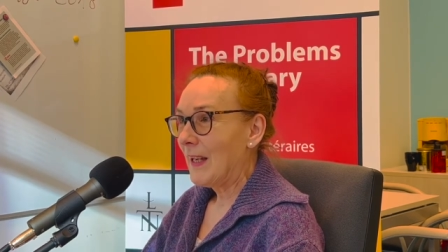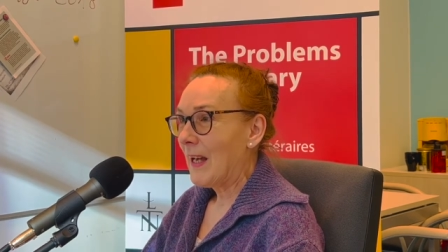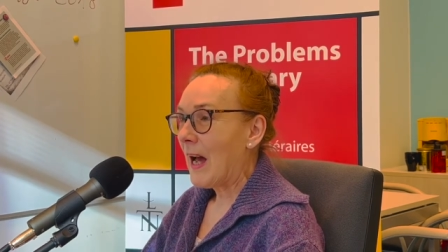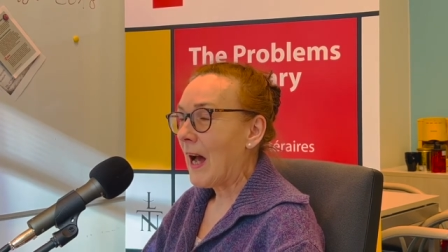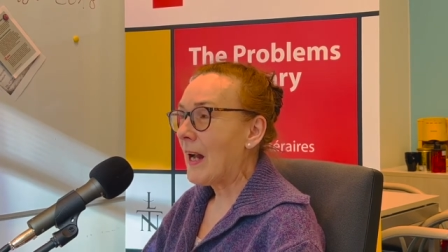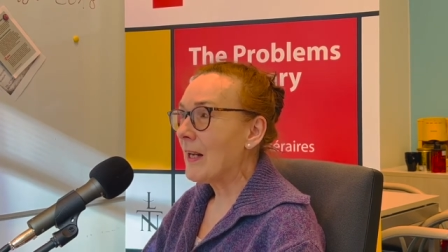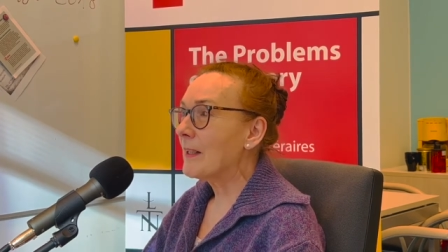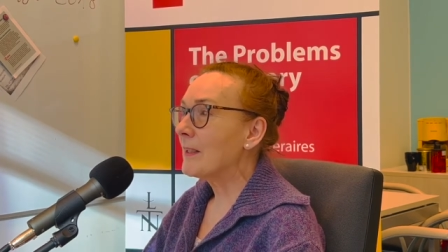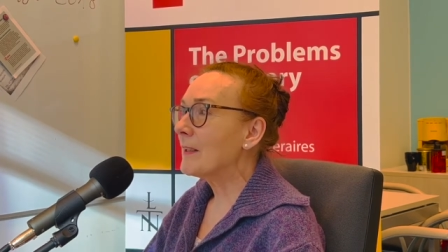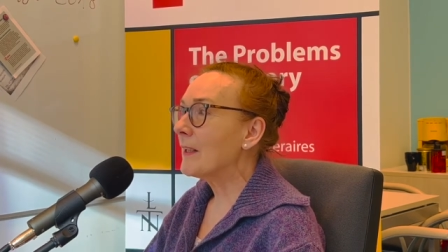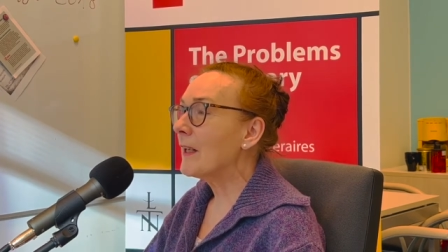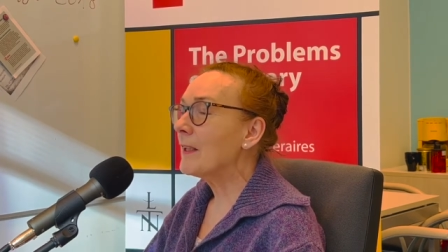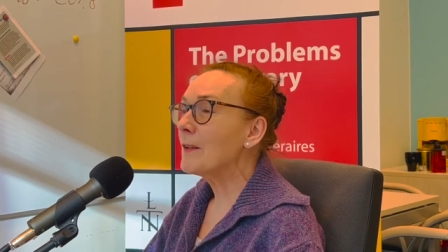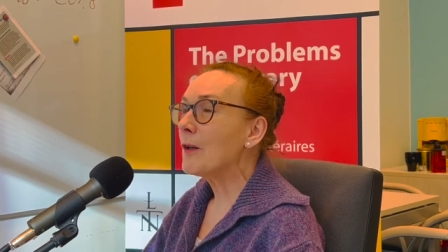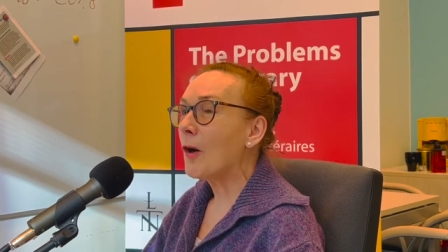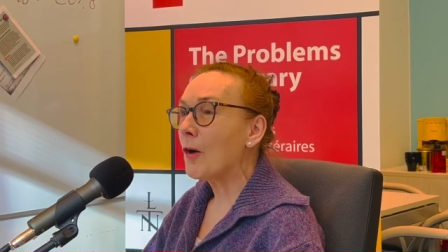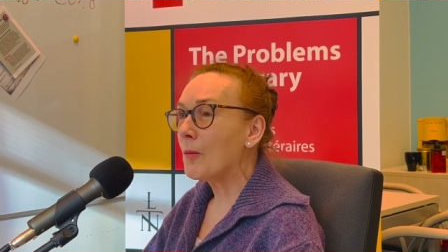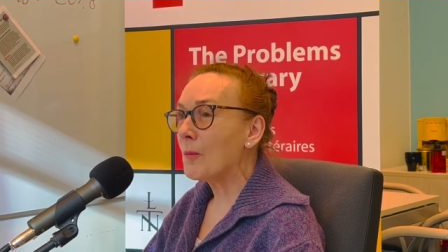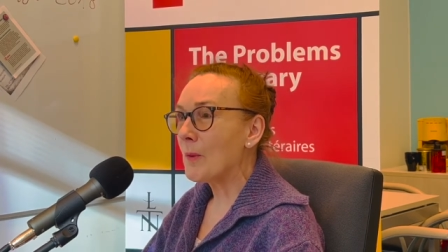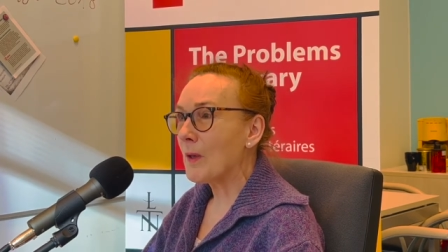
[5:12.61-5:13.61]
Ale ten
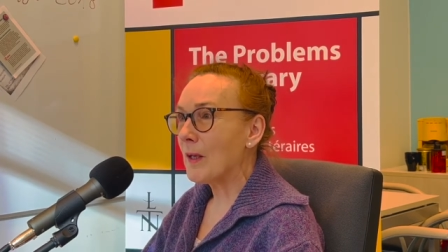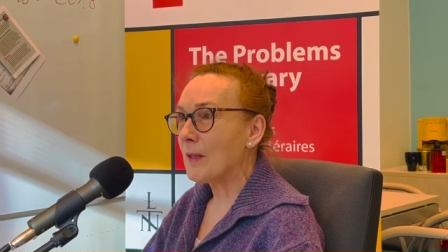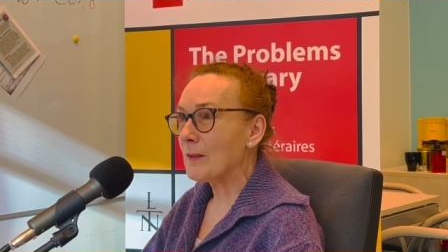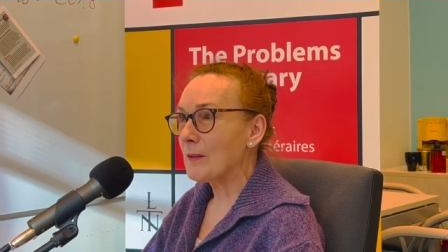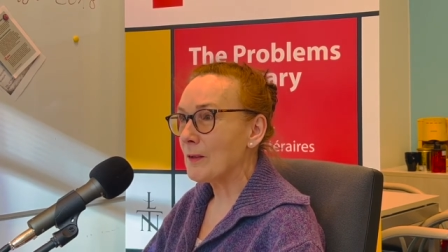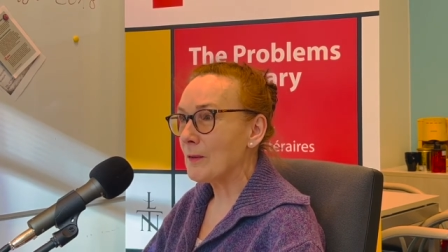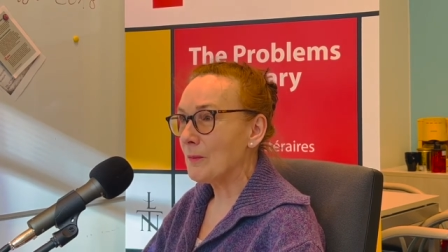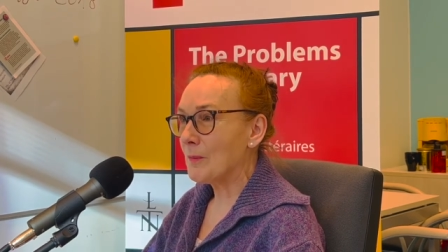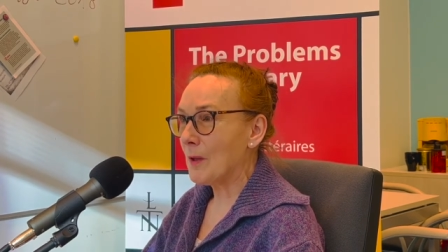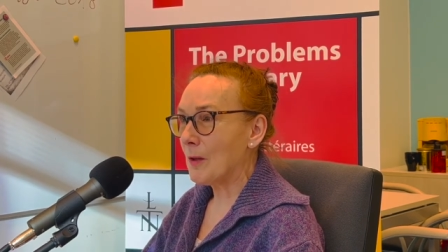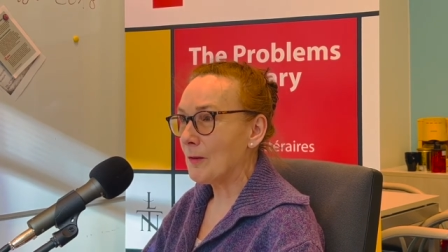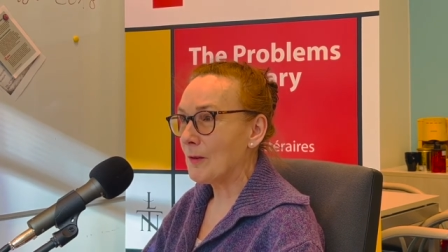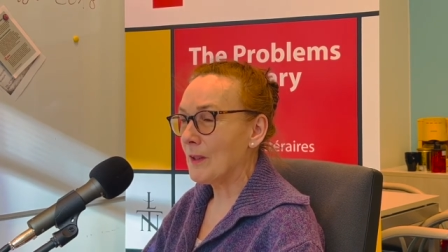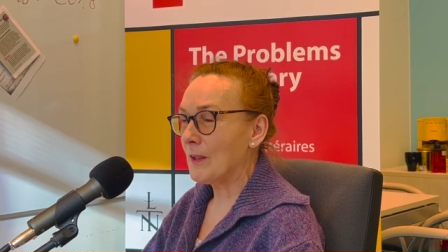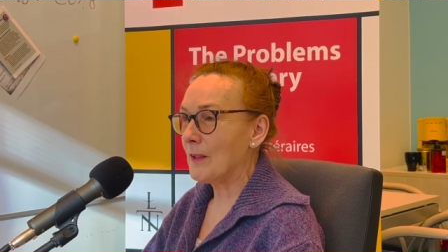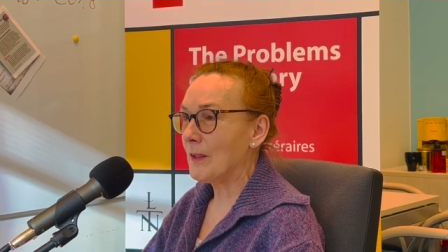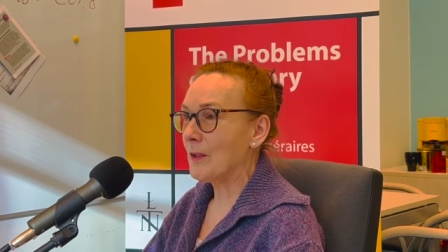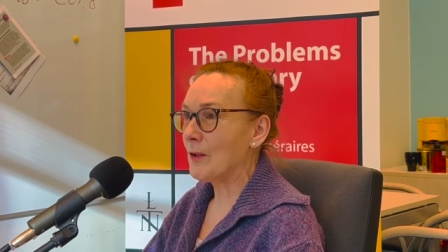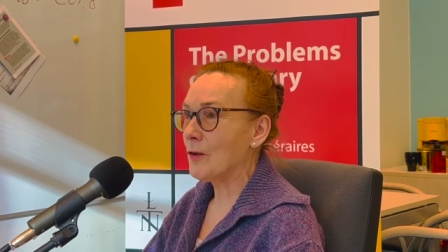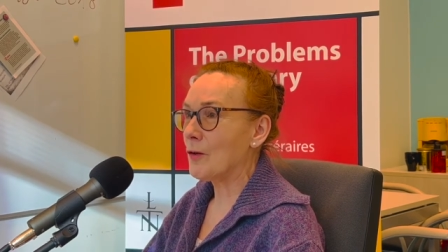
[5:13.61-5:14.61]
obraz miał dla
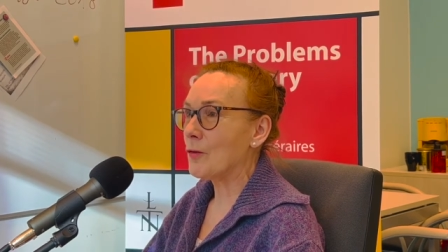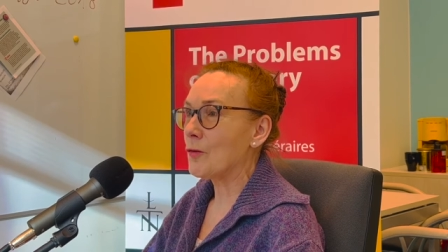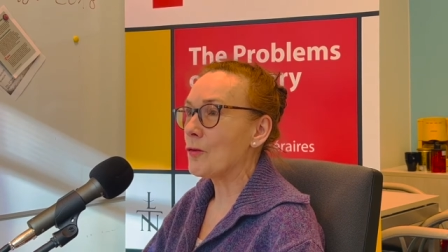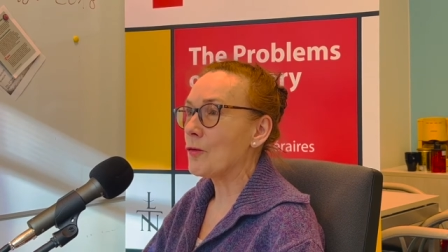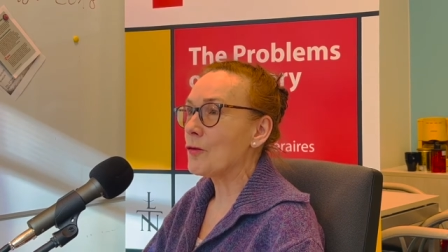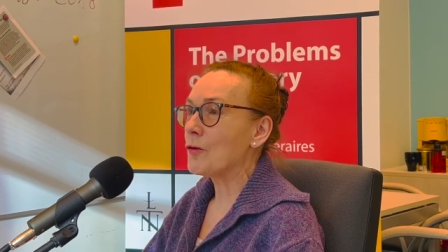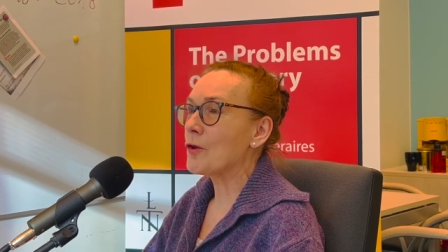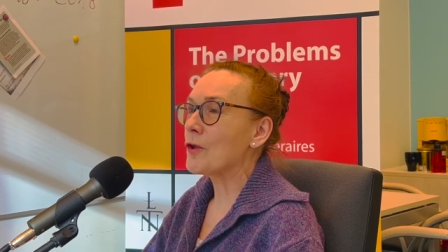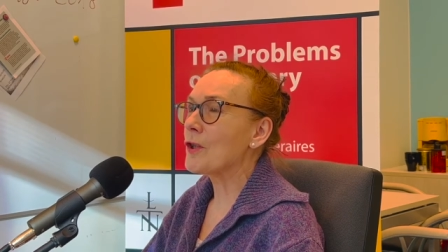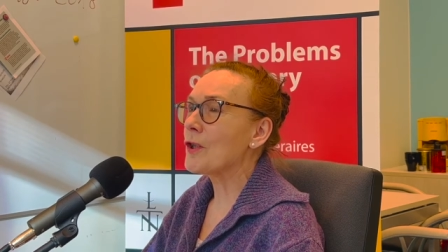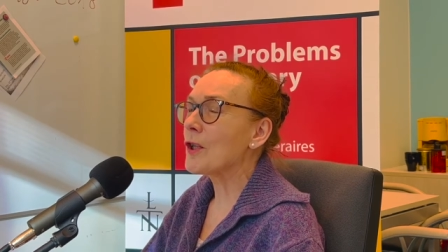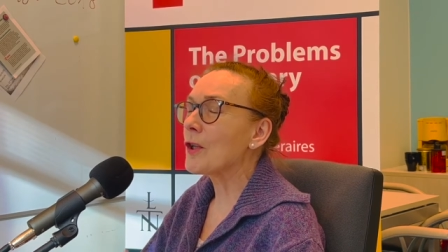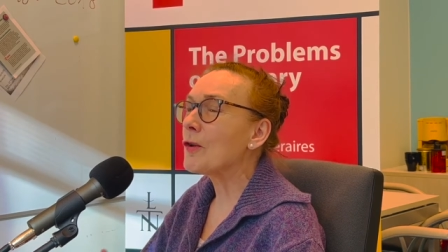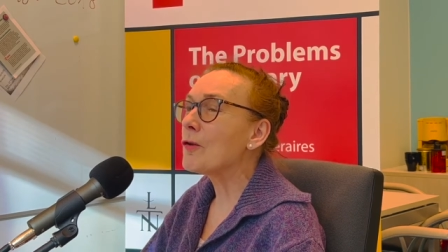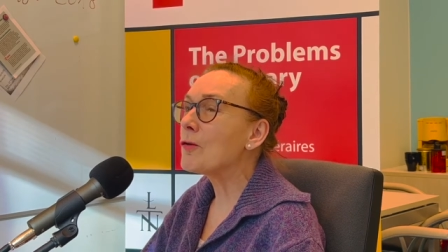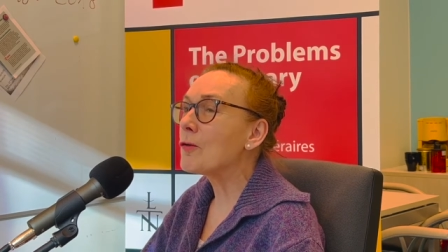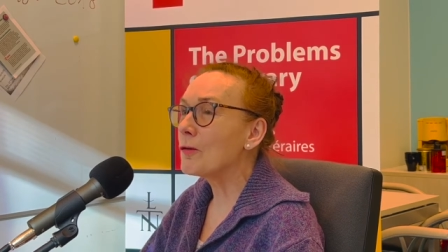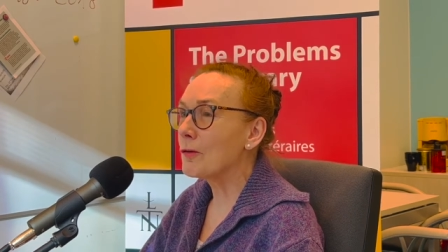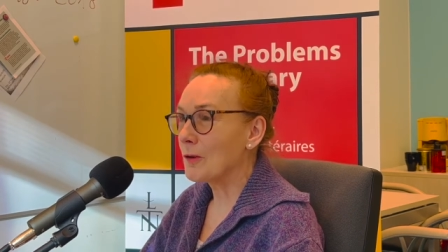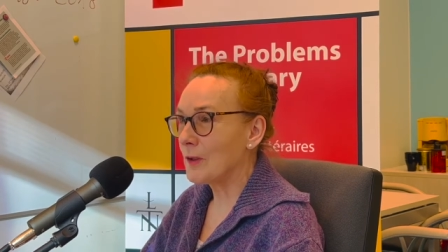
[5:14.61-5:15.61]
niego
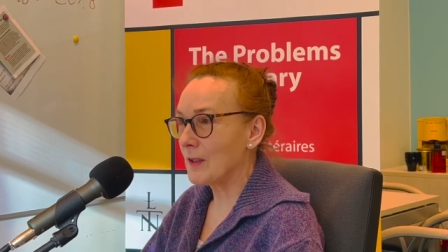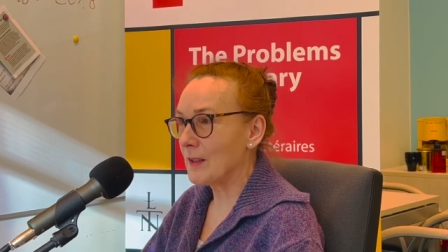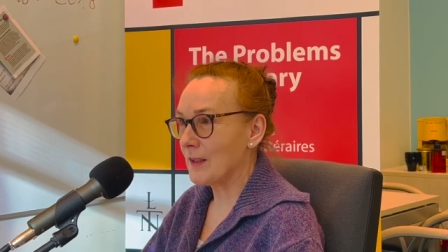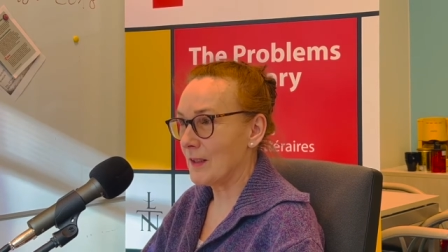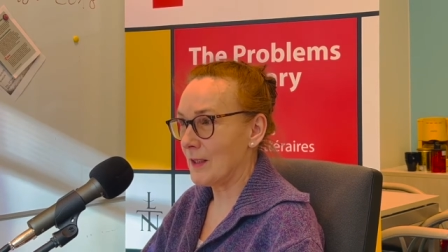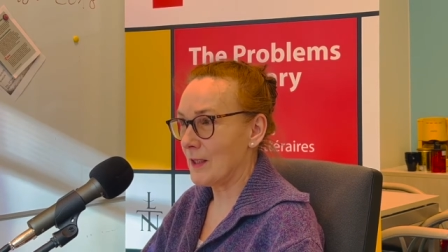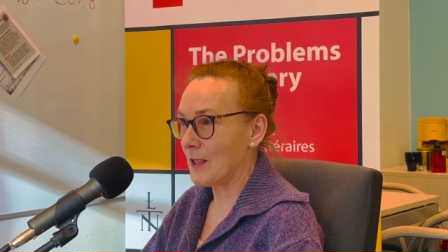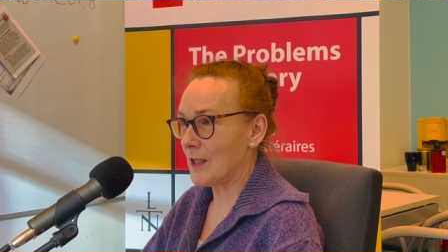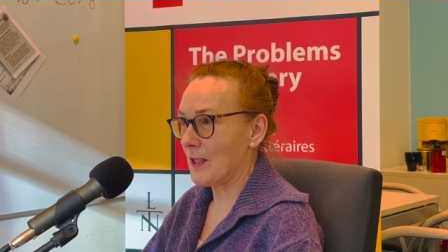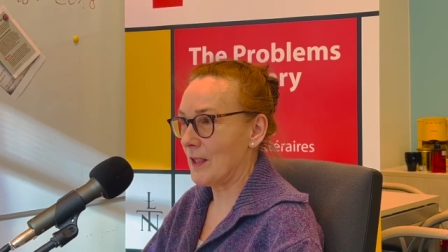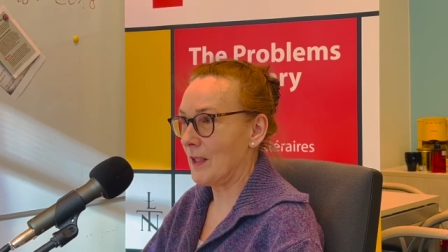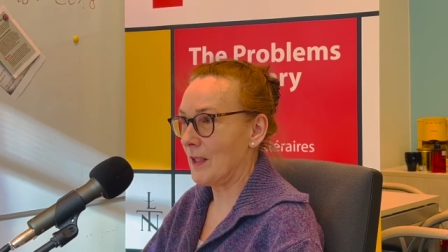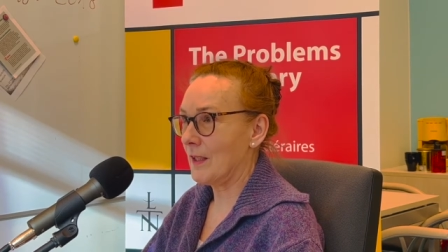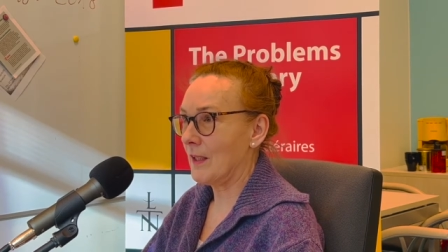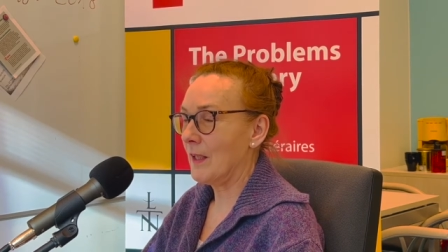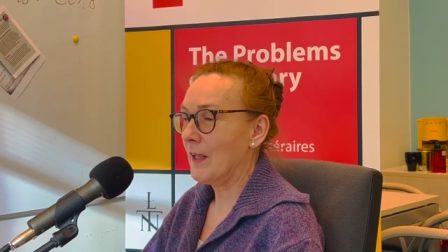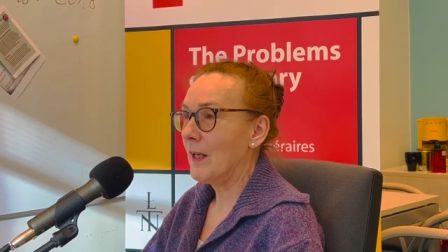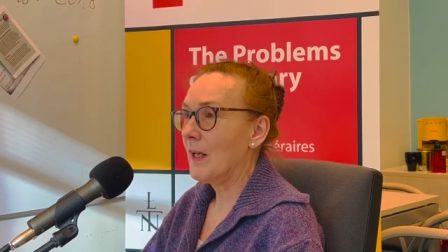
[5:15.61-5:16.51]
szczególne znaczenie.